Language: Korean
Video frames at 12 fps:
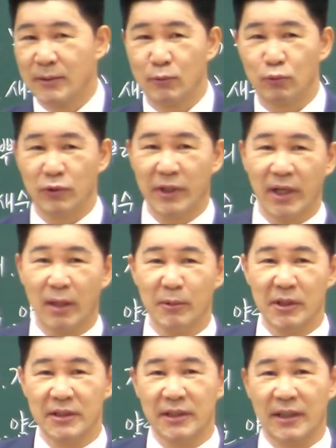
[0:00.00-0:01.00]
군대
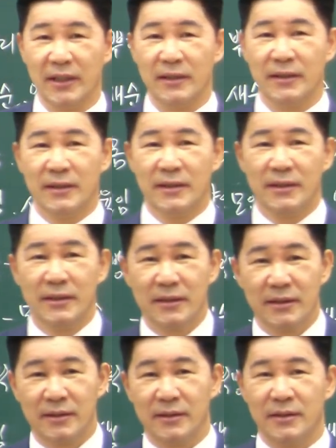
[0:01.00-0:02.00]
가면 이제
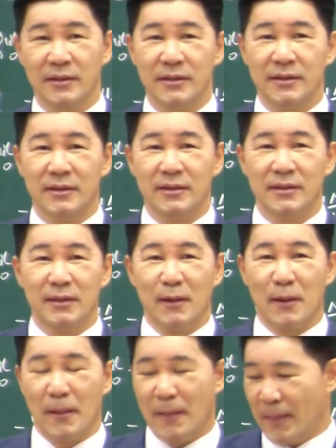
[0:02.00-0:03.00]
그
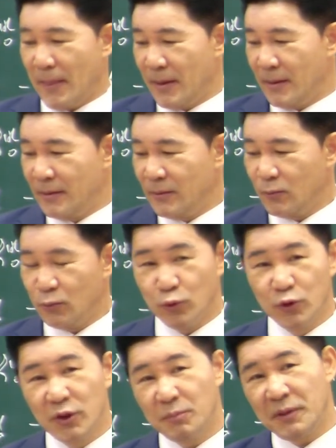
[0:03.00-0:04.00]

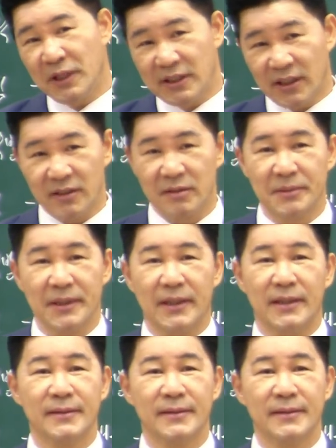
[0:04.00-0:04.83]
운전병 있지 않습니까?